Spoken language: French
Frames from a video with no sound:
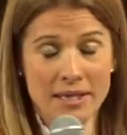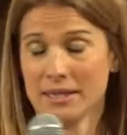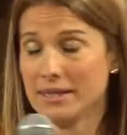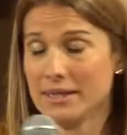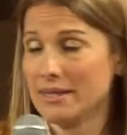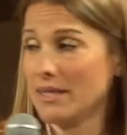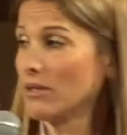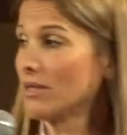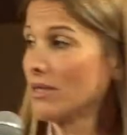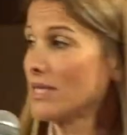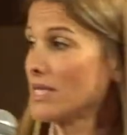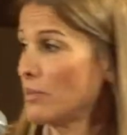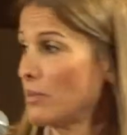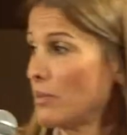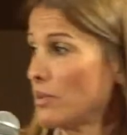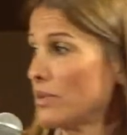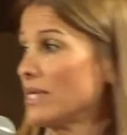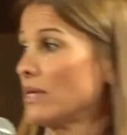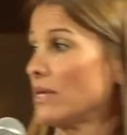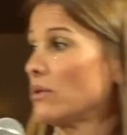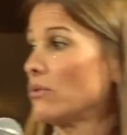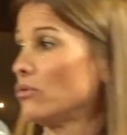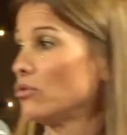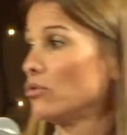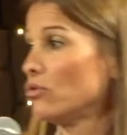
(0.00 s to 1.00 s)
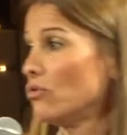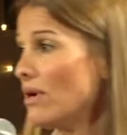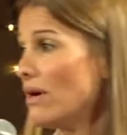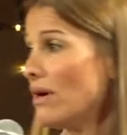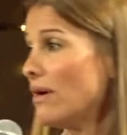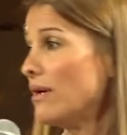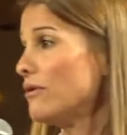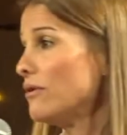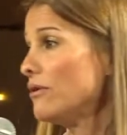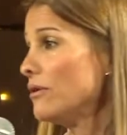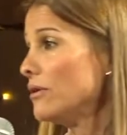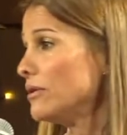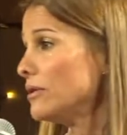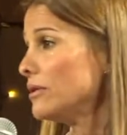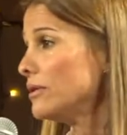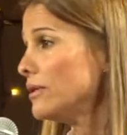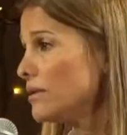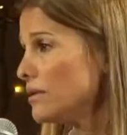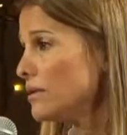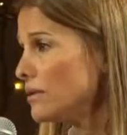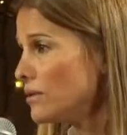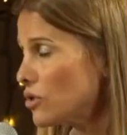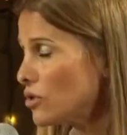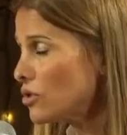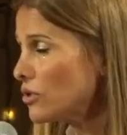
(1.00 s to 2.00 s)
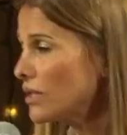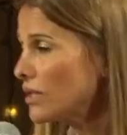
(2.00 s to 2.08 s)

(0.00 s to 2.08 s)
D'ailleurs, c'est pour ça qu'on doit se